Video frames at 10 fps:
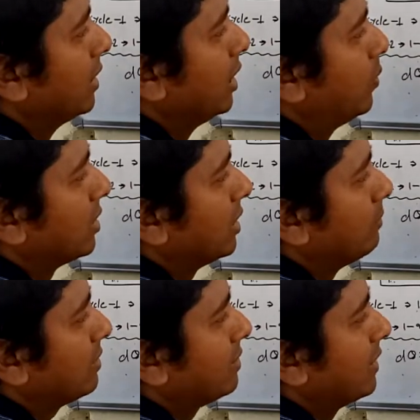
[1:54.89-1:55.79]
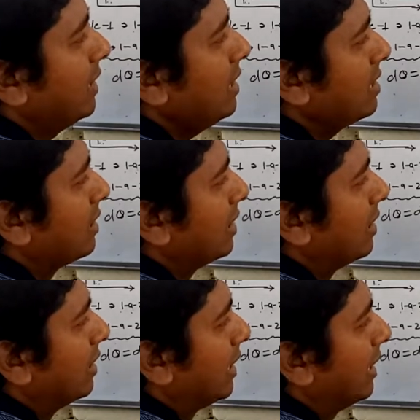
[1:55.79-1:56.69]
इक्वेशन नंबर
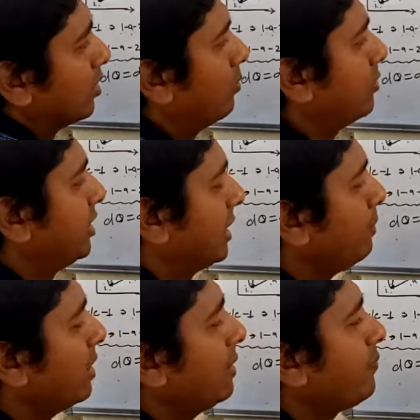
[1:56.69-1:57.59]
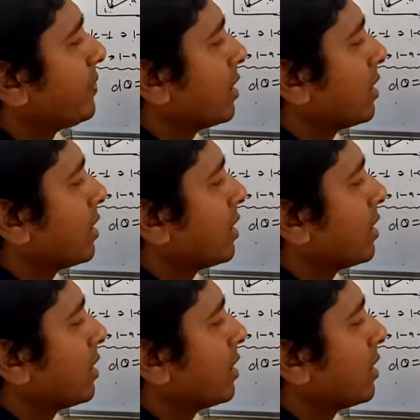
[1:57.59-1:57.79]
सेकंड घटाया तो मुझे क्या मिला